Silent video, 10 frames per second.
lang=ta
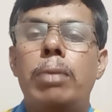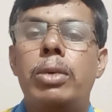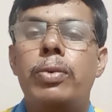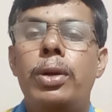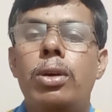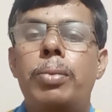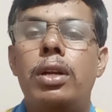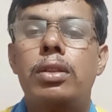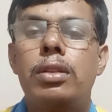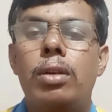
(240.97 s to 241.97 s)
நம்ம வீடியோ
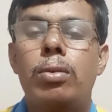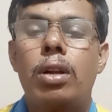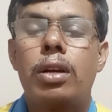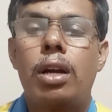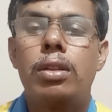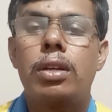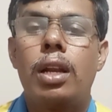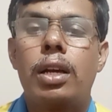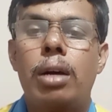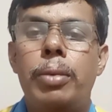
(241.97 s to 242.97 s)
பருத்தின உங்க
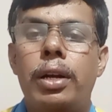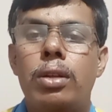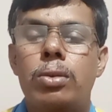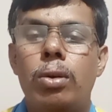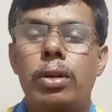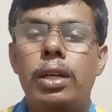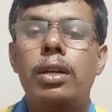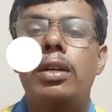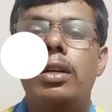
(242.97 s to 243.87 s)
கருத்துக்கெல்லாம் கமெண்ட்ல சொல்லுங்க